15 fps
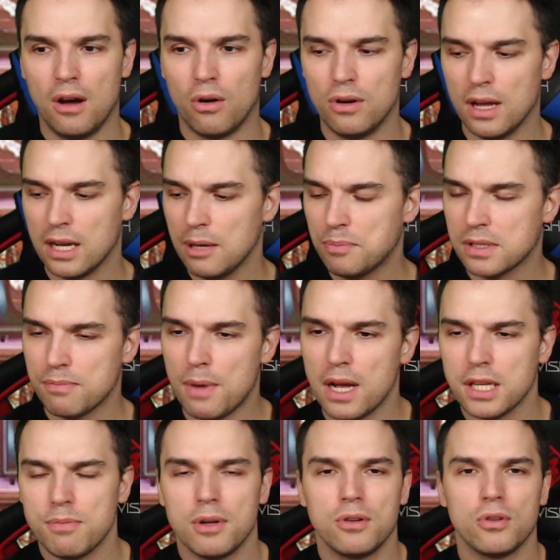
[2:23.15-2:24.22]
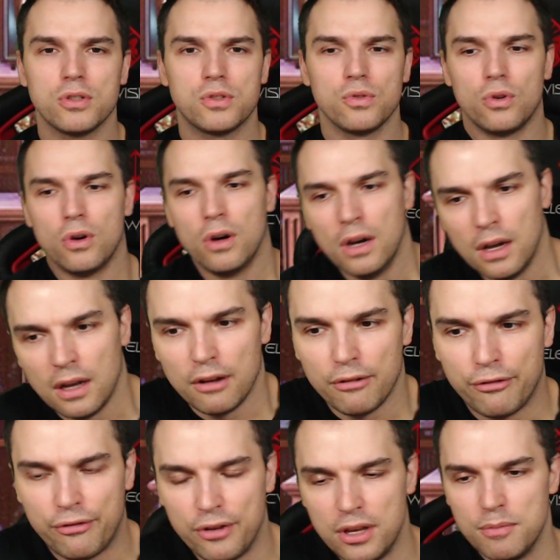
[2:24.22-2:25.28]
Und dann gibt es manchmal noch so
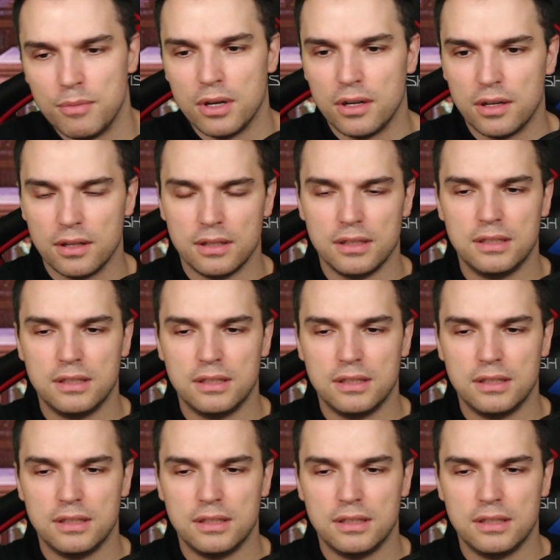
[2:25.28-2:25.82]
Filme,